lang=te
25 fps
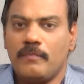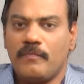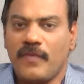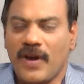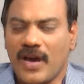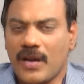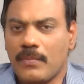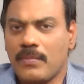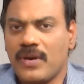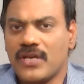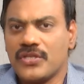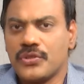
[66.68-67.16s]

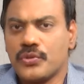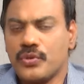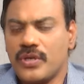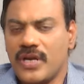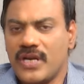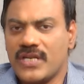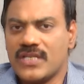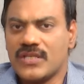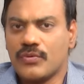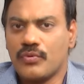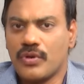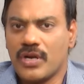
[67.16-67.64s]
ఫార్మా
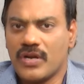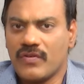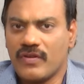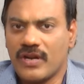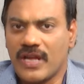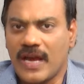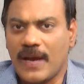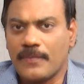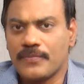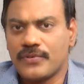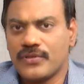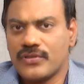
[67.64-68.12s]
స్టూడెంట్స్కి
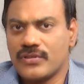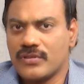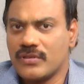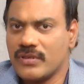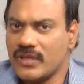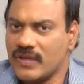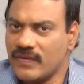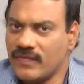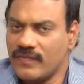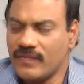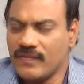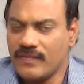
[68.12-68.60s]
ఉన్నటువంటి ఆప్షన్స్
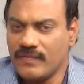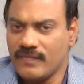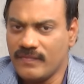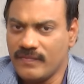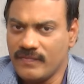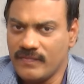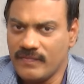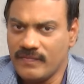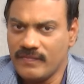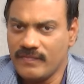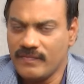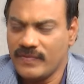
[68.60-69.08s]

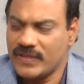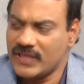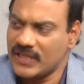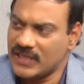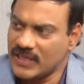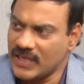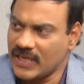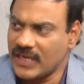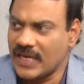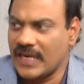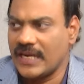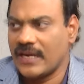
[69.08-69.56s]
విత్
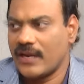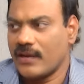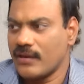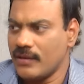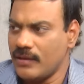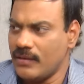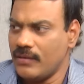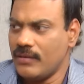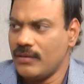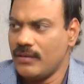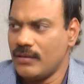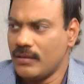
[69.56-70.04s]
ఇన్ ద కంట్రీ
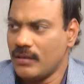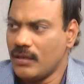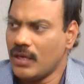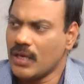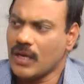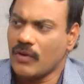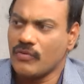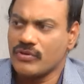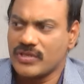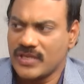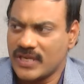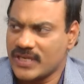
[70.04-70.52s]

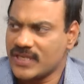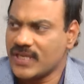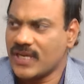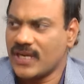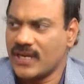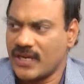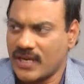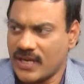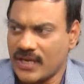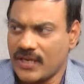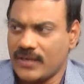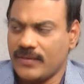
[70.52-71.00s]
ఆర్ అవుట్ సైడ్ ద
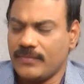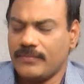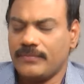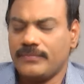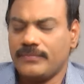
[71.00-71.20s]
కంట్రీ